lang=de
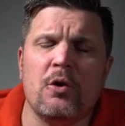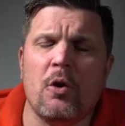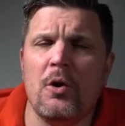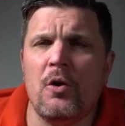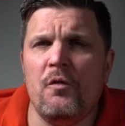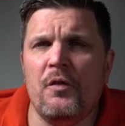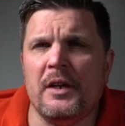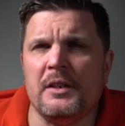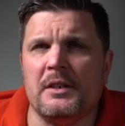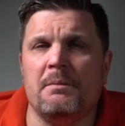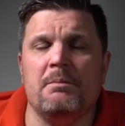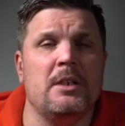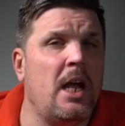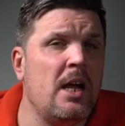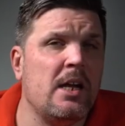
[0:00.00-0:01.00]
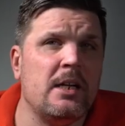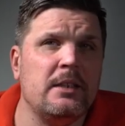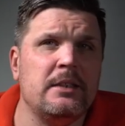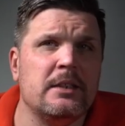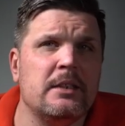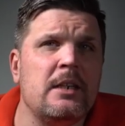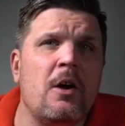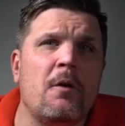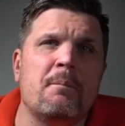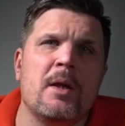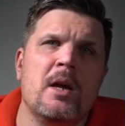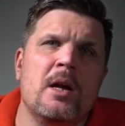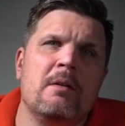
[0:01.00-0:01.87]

von Eurowings. Ja, ganz genau.